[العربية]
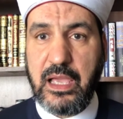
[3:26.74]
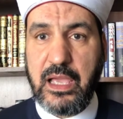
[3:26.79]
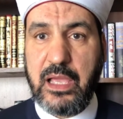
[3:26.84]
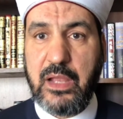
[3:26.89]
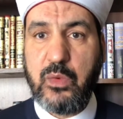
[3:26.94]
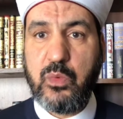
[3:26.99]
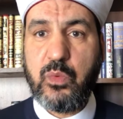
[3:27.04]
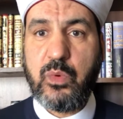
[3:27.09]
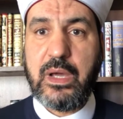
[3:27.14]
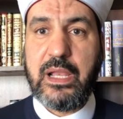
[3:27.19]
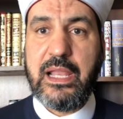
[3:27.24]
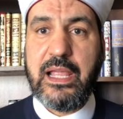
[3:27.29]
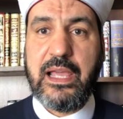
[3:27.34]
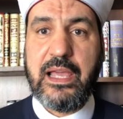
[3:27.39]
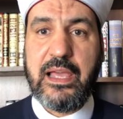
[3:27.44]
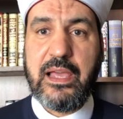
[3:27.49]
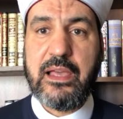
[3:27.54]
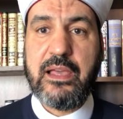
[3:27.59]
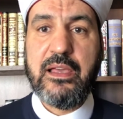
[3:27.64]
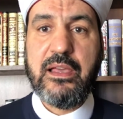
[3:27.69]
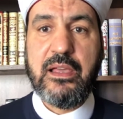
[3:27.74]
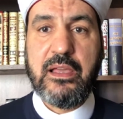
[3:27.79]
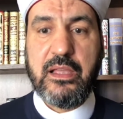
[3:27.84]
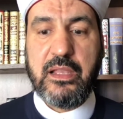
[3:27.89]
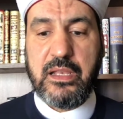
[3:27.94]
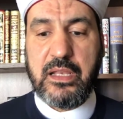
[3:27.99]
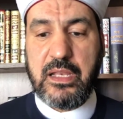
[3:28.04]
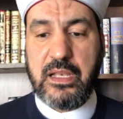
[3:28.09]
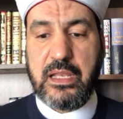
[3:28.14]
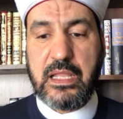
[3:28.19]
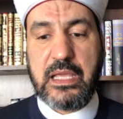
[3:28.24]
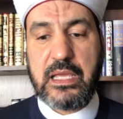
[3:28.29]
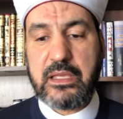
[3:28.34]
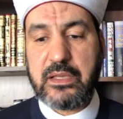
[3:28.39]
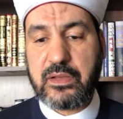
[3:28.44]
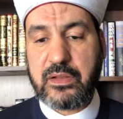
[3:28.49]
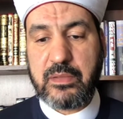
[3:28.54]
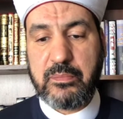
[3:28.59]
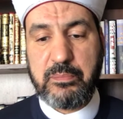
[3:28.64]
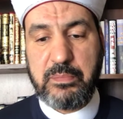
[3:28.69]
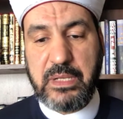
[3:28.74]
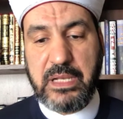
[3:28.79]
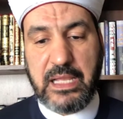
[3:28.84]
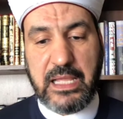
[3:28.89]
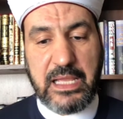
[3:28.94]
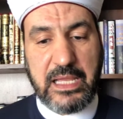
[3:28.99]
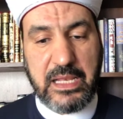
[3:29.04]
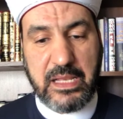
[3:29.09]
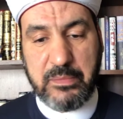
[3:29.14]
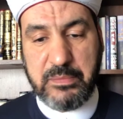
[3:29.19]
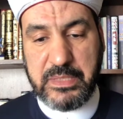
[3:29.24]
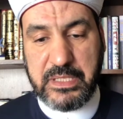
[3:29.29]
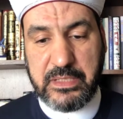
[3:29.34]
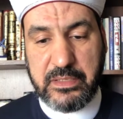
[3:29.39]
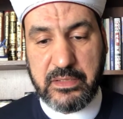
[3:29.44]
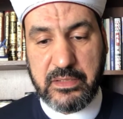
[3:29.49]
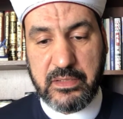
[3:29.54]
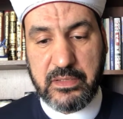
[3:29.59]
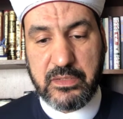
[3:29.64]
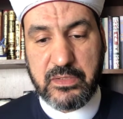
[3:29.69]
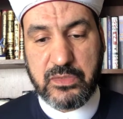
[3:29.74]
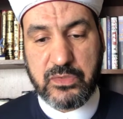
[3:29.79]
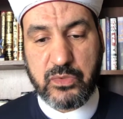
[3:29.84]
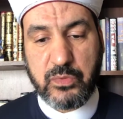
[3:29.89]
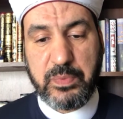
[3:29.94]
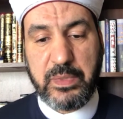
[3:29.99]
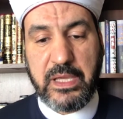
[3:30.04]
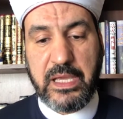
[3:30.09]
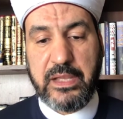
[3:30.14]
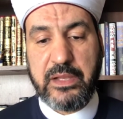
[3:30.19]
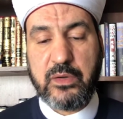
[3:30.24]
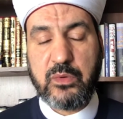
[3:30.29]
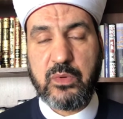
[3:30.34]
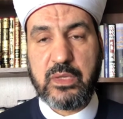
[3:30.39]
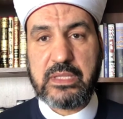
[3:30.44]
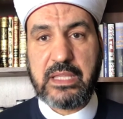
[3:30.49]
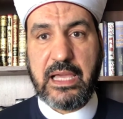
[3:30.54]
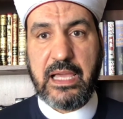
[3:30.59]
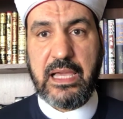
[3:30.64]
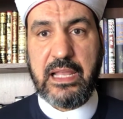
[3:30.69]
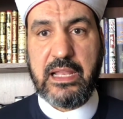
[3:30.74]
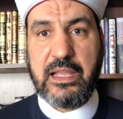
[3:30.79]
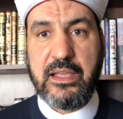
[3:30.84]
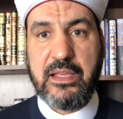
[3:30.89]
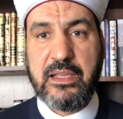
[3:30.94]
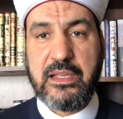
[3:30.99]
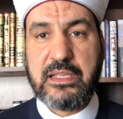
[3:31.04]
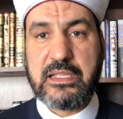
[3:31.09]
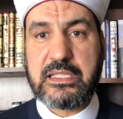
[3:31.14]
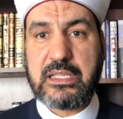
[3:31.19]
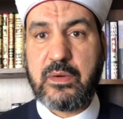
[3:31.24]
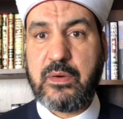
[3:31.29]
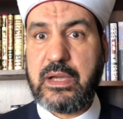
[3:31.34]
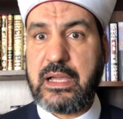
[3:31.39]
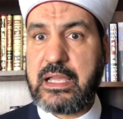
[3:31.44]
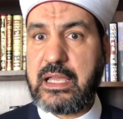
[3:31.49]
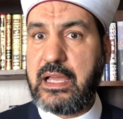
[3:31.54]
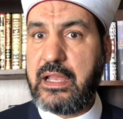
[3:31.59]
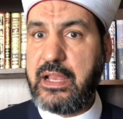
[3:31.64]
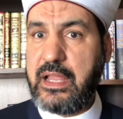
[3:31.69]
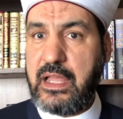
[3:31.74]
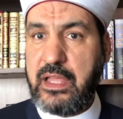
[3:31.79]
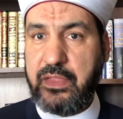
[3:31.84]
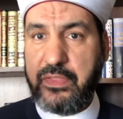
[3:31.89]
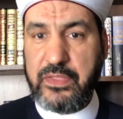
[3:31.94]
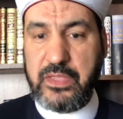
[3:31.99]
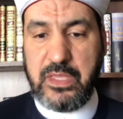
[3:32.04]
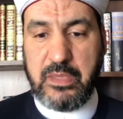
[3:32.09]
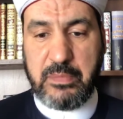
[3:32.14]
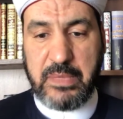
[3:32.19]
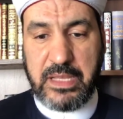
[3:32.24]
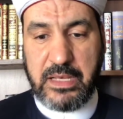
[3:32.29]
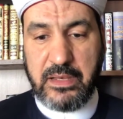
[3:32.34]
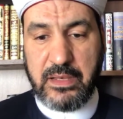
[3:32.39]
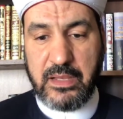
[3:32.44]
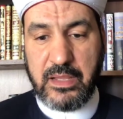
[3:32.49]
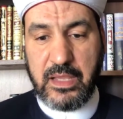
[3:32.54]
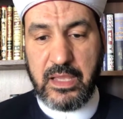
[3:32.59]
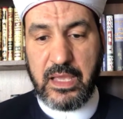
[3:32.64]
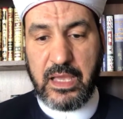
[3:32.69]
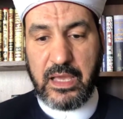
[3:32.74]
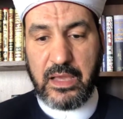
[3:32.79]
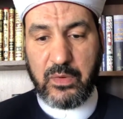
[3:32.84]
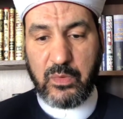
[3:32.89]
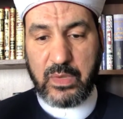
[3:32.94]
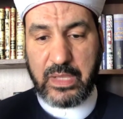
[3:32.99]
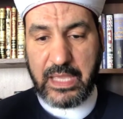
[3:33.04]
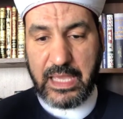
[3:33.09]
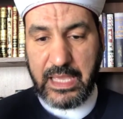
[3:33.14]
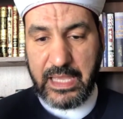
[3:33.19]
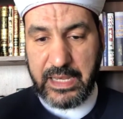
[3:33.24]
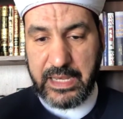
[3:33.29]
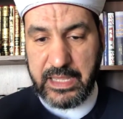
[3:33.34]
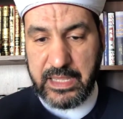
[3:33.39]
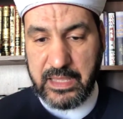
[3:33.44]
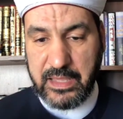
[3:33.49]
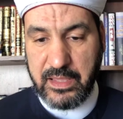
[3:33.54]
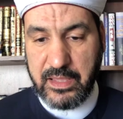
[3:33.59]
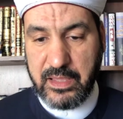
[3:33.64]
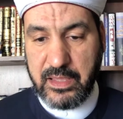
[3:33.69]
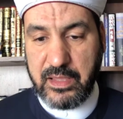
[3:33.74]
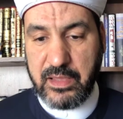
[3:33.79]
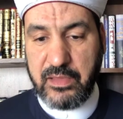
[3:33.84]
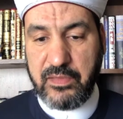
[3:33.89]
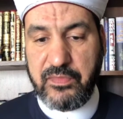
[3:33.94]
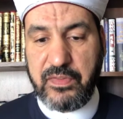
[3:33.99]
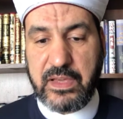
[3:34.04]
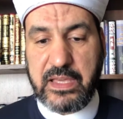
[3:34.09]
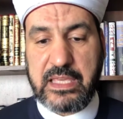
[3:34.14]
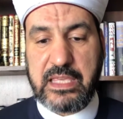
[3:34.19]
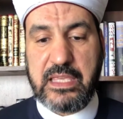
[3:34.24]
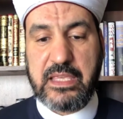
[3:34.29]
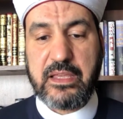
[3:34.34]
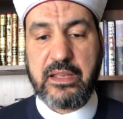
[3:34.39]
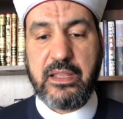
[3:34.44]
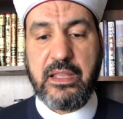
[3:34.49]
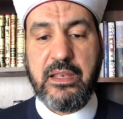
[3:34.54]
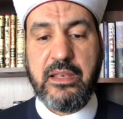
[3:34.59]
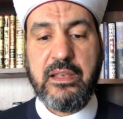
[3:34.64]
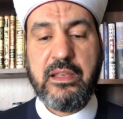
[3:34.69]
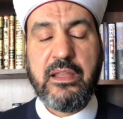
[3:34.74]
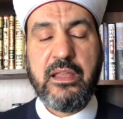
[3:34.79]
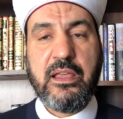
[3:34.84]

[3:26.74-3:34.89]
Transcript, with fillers: الولاء لله رب العالمين سبحانه وتعالى سواء كان عظيما أو كان فقيرا